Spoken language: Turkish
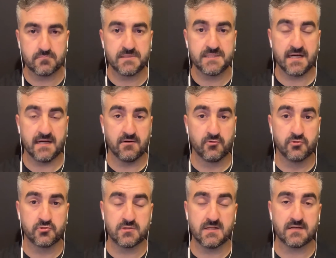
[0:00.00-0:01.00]
yerli
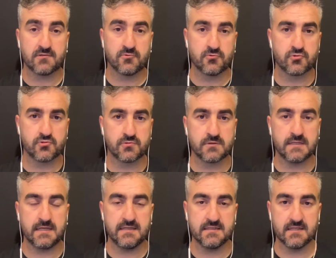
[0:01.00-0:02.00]
oyuncular
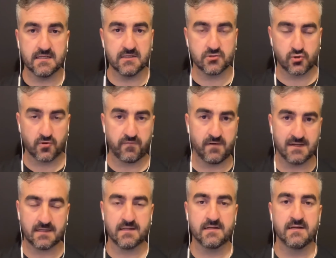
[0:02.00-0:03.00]
konusunda e, çok
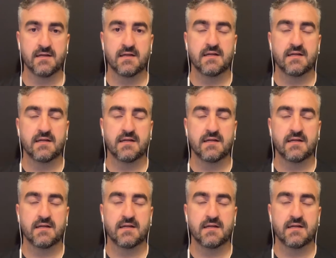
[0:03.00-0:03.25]
farklı